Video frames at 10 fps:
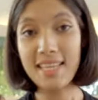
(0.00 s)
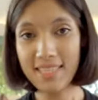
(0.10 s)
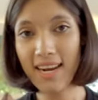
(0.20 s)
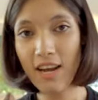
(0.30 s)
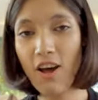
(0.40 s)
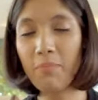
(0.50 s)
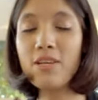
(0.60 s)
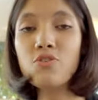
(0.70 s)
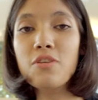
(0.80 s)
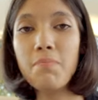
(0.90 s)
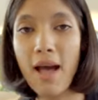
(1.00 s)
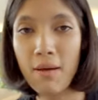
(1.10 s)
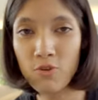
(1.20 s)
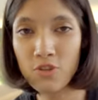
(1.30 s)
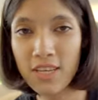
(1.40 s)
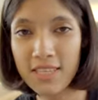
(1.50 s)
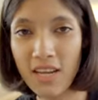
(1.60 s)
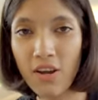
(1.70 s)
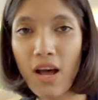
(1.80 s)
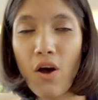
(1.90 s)
এছাড়াও আপনার যদি পা মচকে
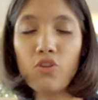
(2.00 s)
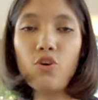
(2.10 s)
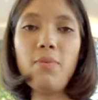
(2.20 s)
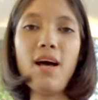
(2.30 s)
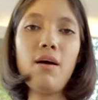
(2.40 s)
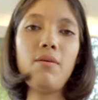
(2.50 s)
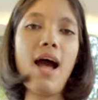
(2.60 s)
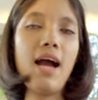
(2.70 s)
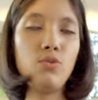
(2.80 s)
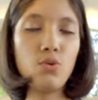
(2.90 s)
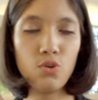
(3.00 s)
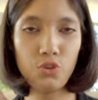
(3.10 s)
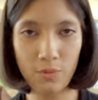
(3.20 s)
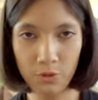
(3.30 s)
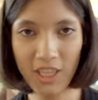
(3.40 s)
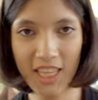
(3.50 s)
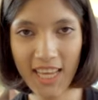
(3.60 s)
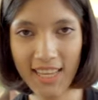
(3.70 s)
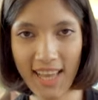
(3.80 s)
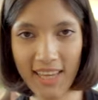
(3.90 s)
যাওয়া অথবা হাঁটুর কোনো সমস্যা
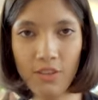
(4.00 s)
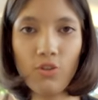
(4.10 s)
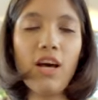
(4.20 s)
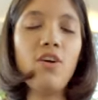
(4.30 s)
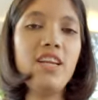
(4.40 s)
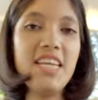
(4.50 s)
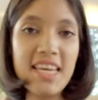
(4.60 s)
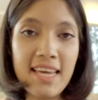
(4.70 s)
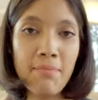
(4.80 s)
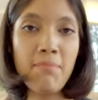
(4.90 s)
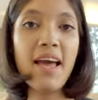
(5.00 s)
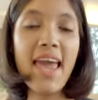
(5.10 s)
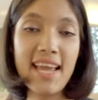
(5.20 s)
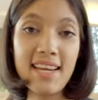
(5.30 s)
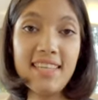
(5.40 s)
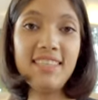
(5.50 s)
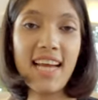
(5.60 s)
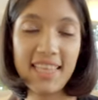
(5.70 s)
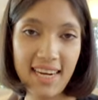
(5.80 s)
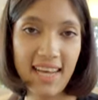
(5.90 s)
থেকে থাকে তো তাহলে নিক্যাপ বা অ্যাংলেট
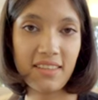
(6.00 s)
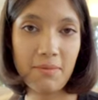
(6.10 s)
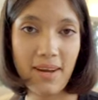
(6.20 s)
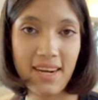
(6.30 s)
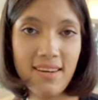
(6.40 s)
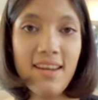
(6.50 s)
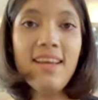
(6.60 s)
সাথে রাখতে পারেন